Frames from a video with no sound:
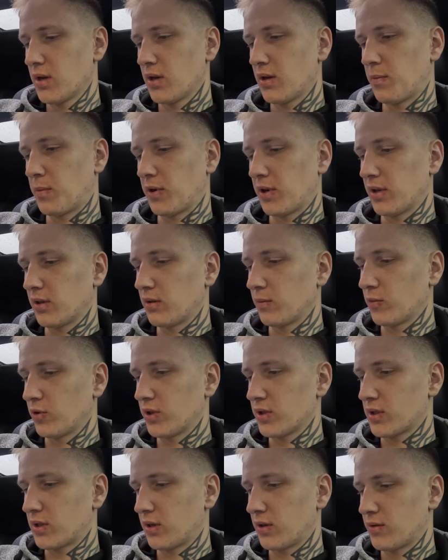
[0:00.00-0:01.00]
И поэтому
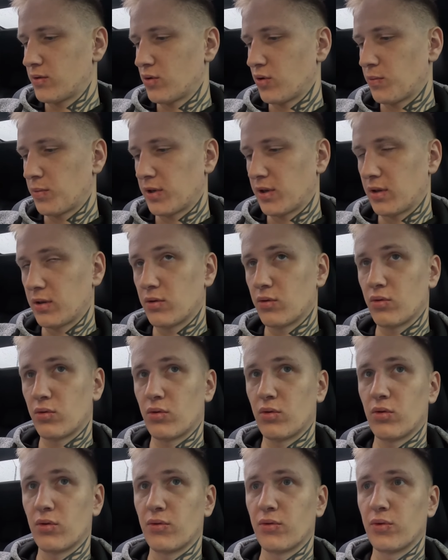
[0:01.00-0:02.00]
я, скорее всего,
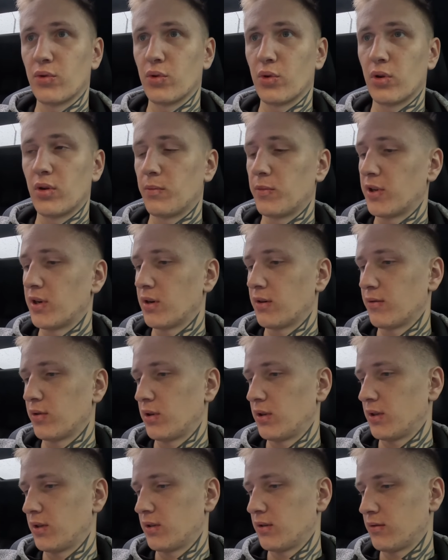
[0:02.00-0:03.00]
поеду вдоль береговой
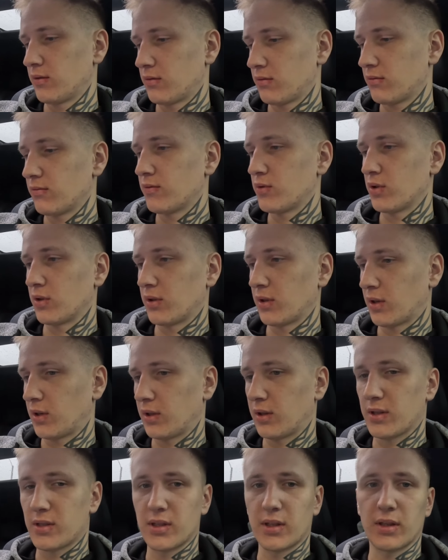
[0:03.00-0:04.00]
линии
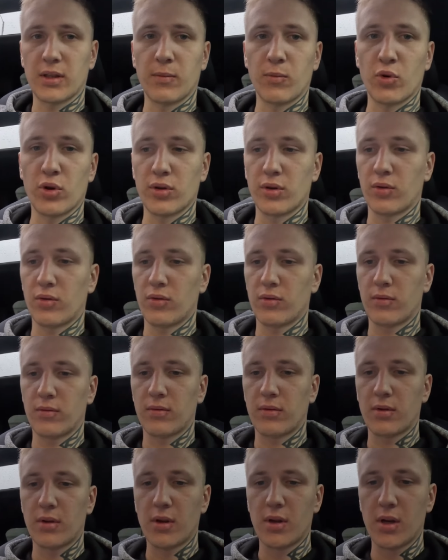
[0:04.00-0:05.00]
все-таки на Санта-Монику.
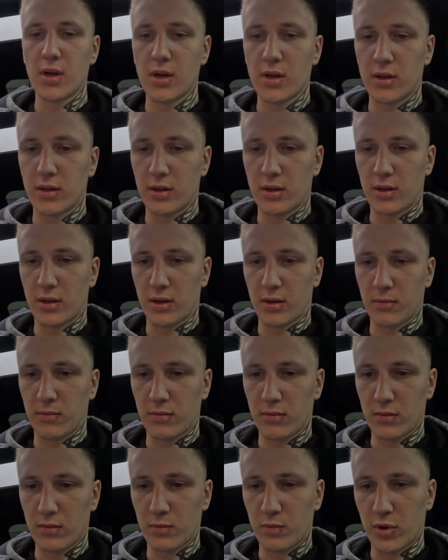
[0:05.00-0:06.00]

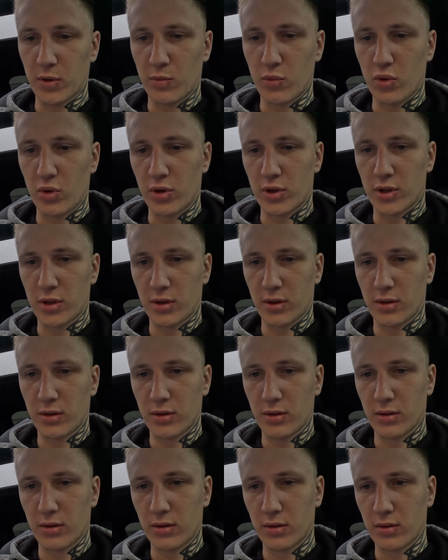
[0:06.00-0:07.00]
Там побольше
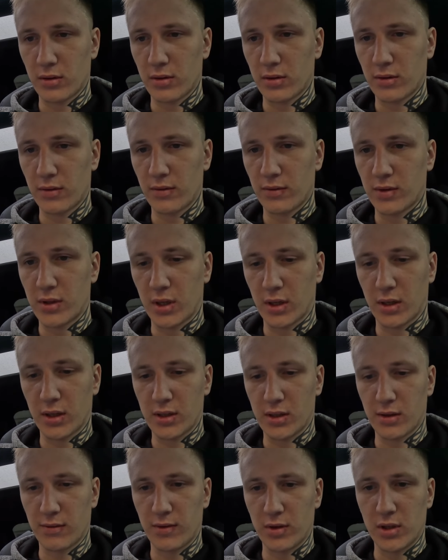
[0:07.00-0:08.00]

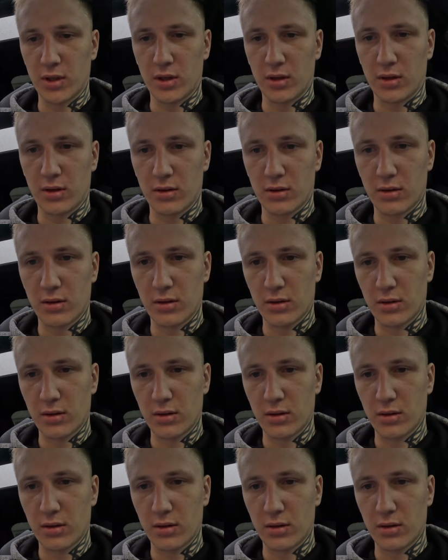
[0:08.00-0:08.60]
всяких заведений.